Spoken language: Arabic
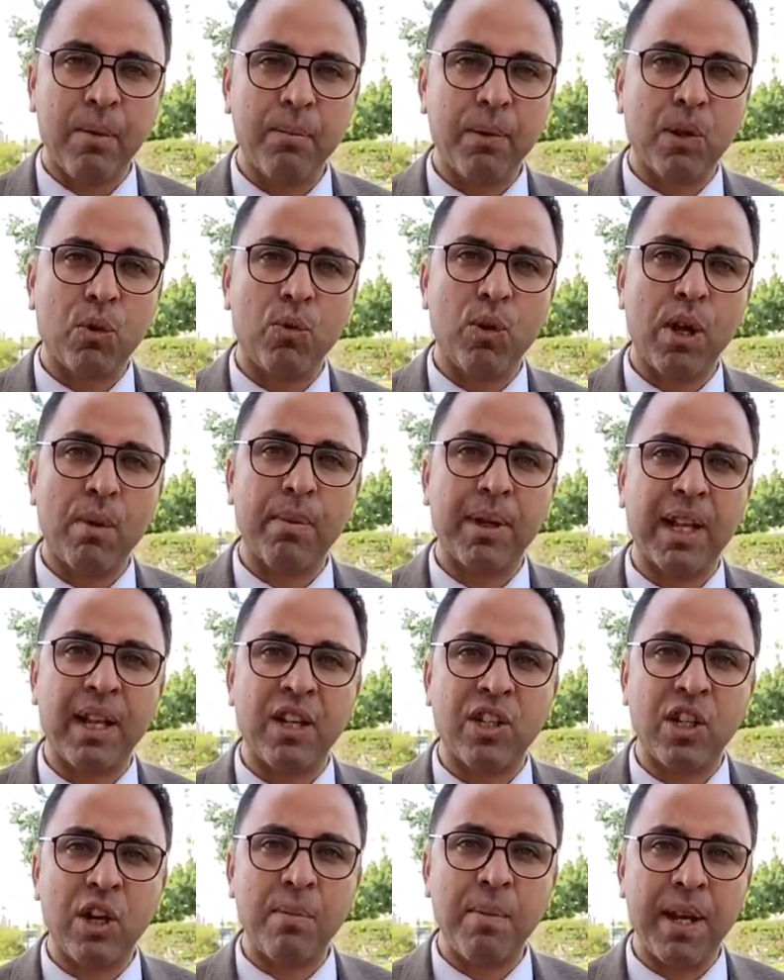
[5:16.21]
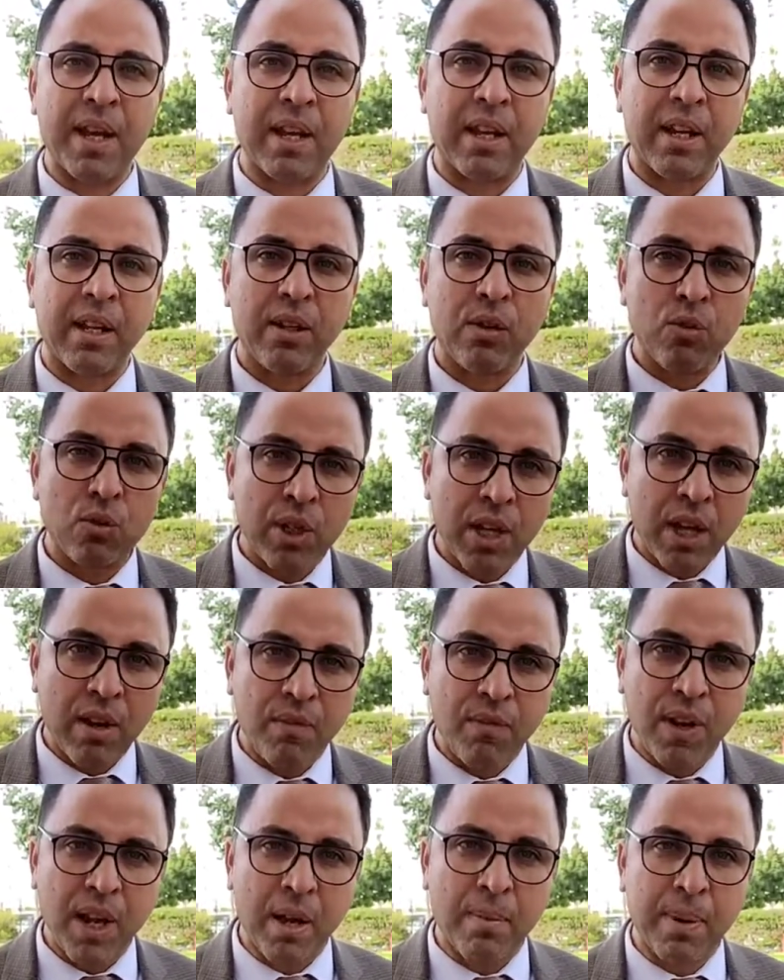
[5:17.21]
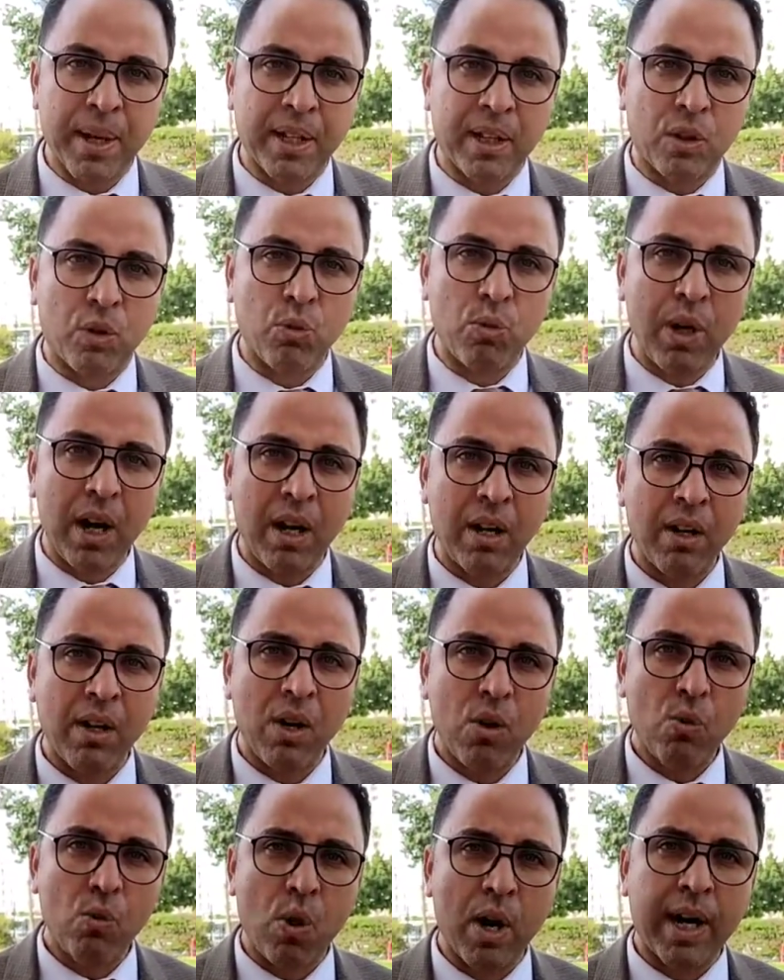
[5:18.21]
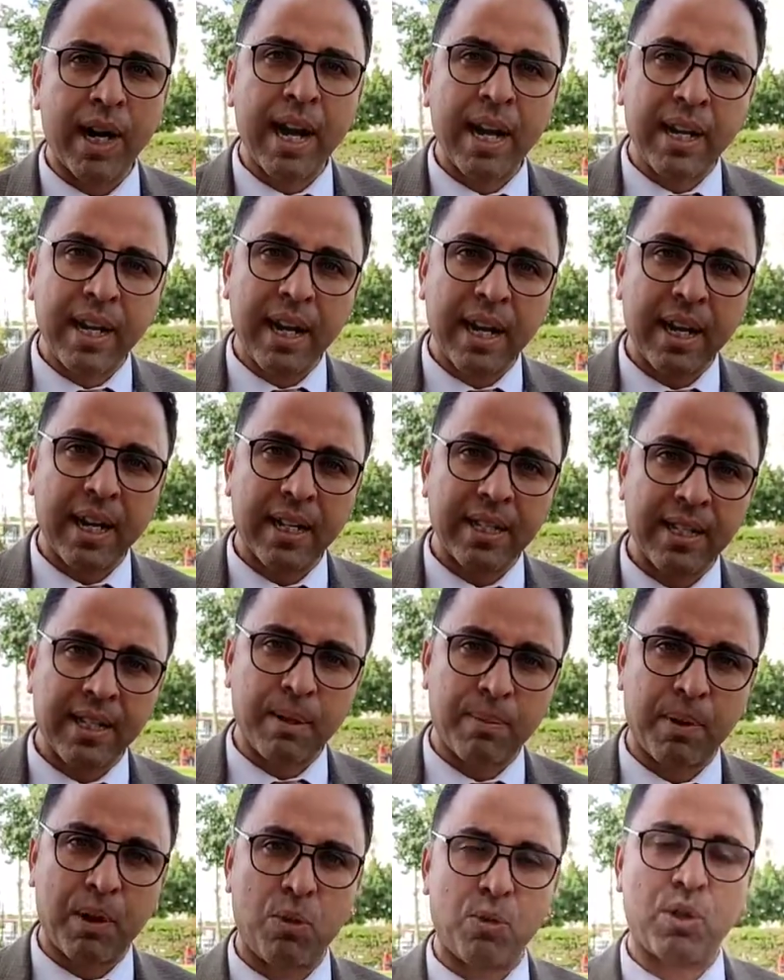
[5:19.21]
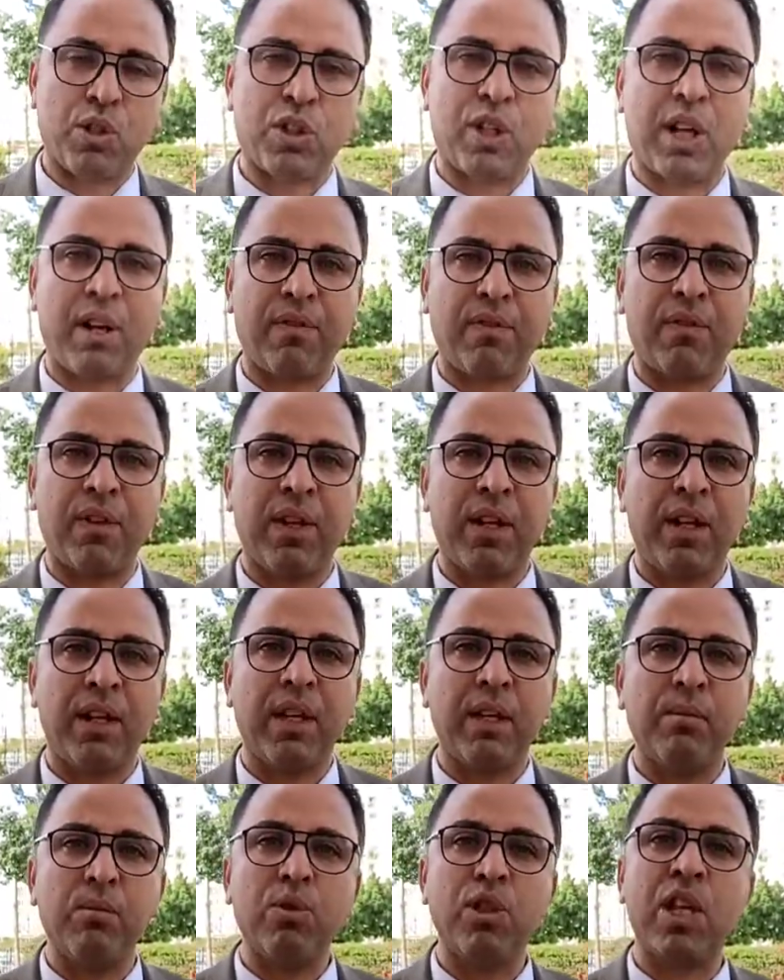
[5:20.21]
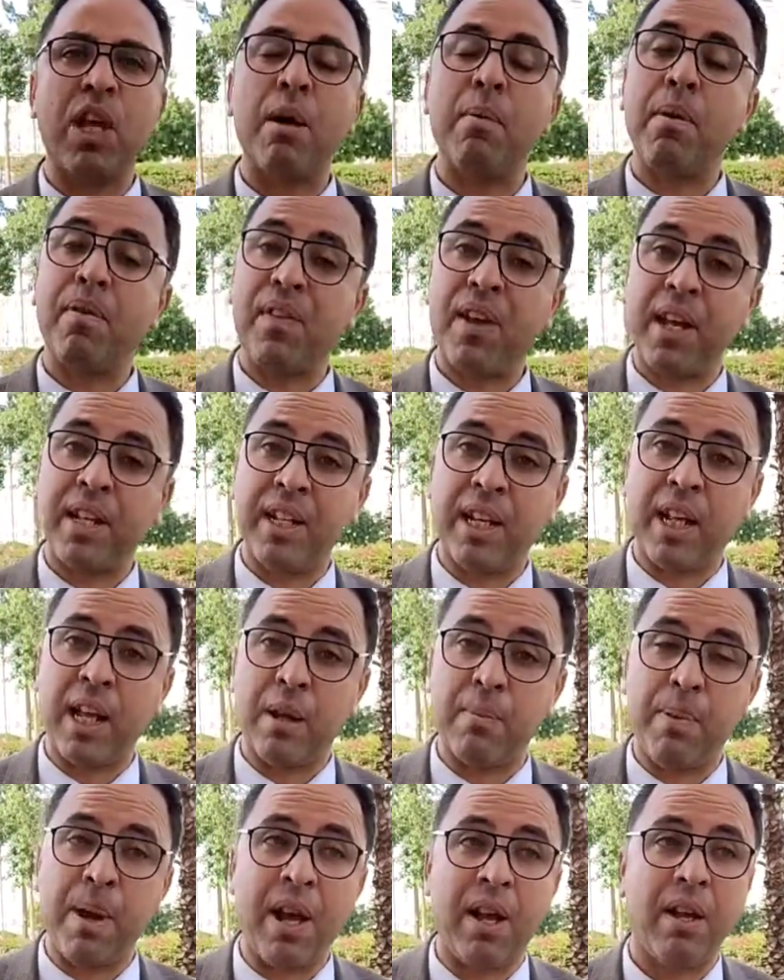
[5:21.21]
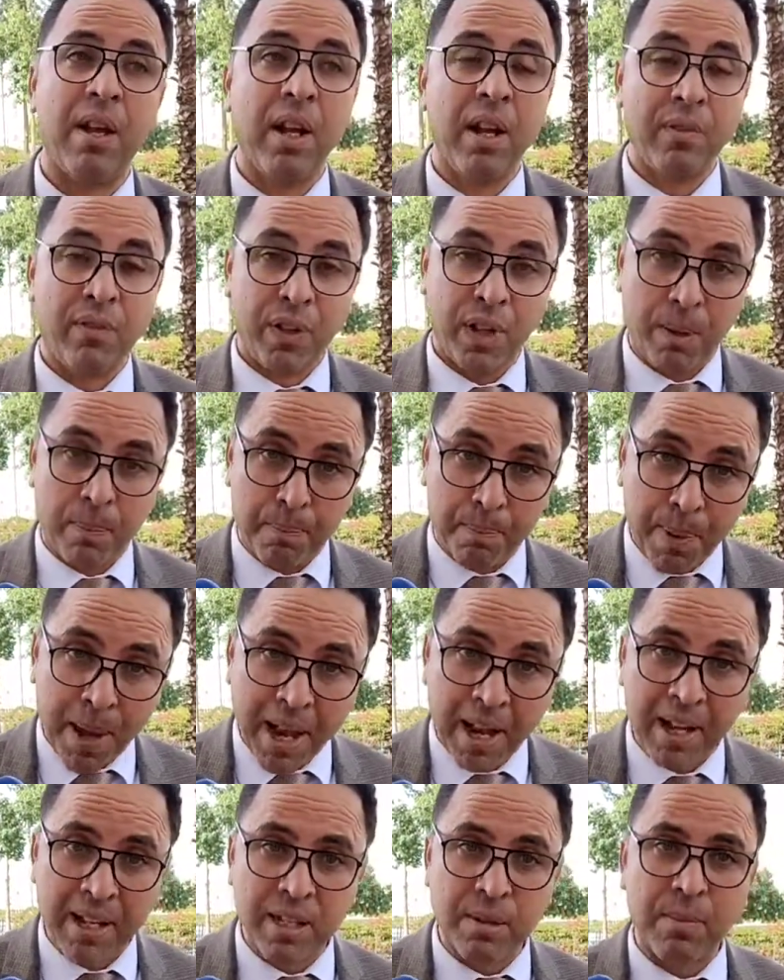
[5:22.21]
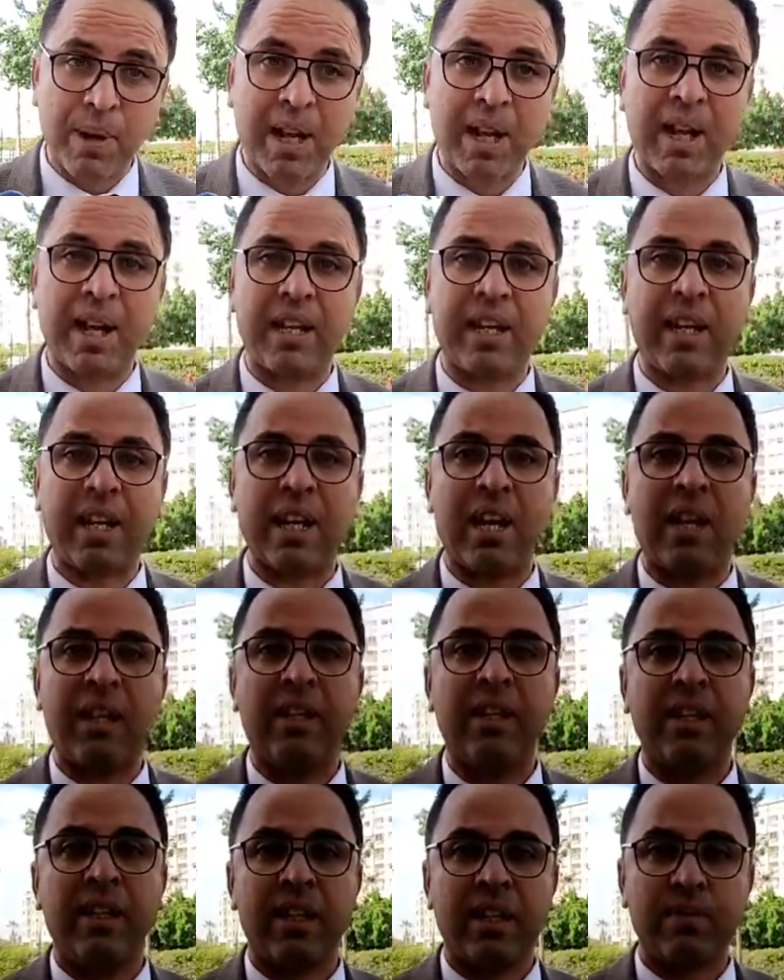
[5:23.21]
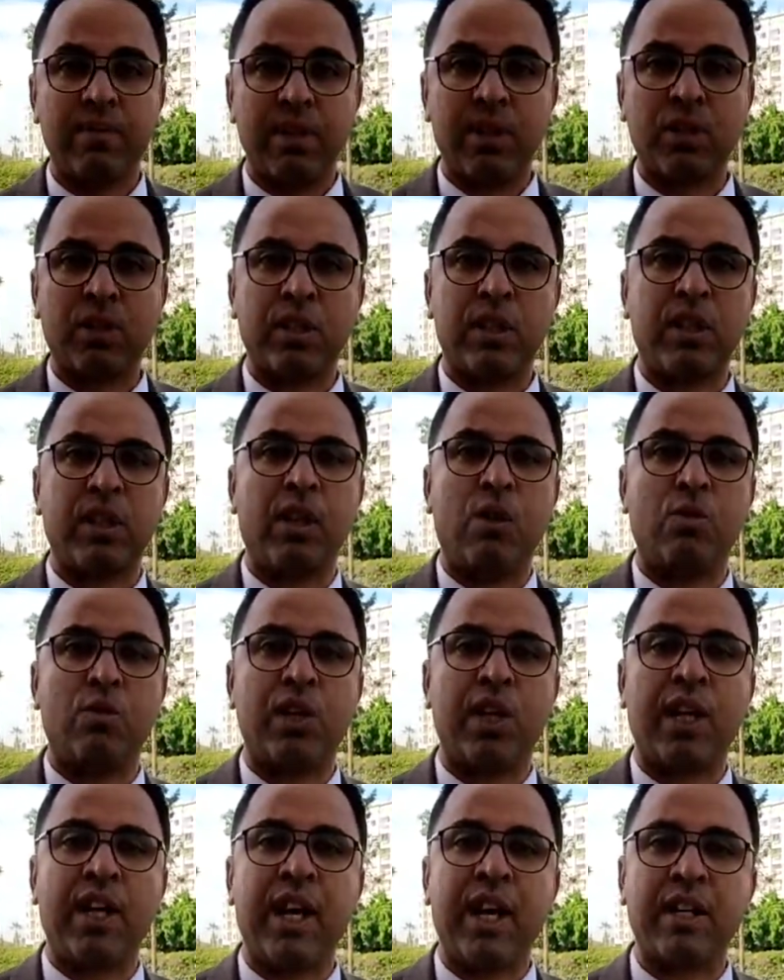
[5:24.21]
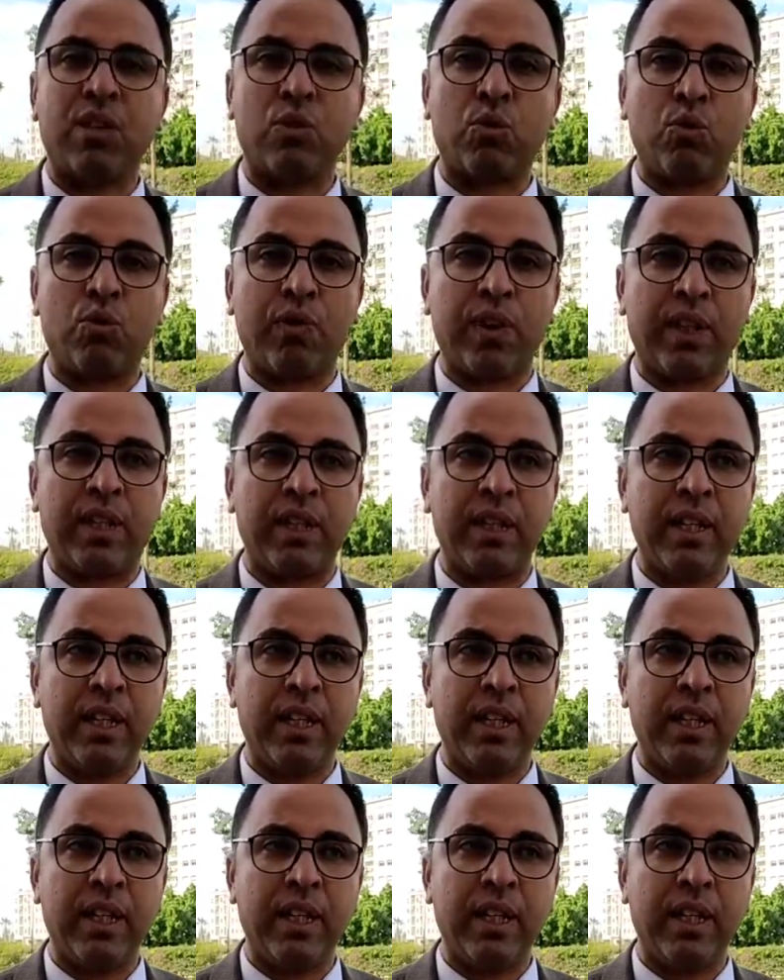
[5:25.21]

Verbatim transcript: مثلنا مثل الجميع نساهم في أعباء الدولة وكان لنا السبق والشرف للمساهمة في هذه الأعباء في إبال الأزمة الخانقة أزمة أو جائحة كوفيد